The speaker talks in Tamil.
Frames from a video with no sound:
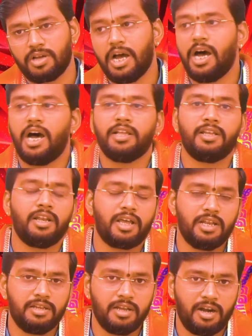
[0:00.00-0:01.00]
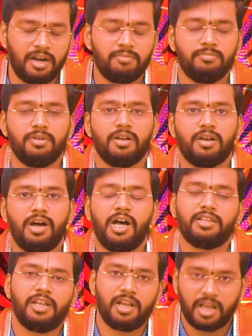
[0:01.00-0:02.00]
காதல் கல்யாணம்
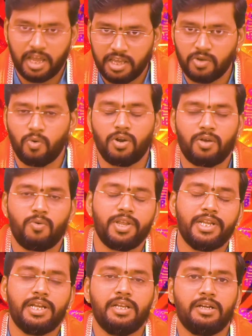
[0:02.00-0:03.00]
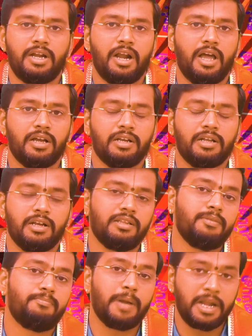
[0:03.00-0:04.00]
காதல் கைகூடக்கூடிய நல்ல நாளாக
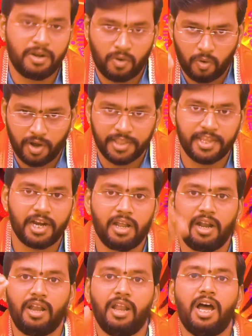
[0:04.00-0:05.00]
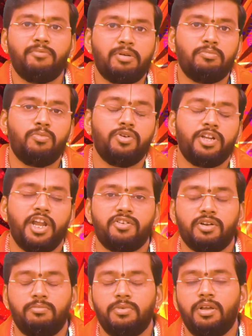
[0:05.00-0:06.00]
இருக்கிறது பெண் குழந்தைகளால் லாபம்
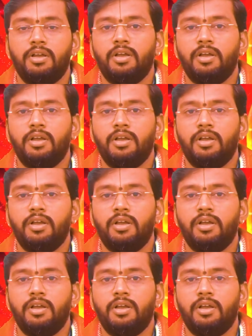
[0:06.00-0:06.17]
முன்னேற்றம்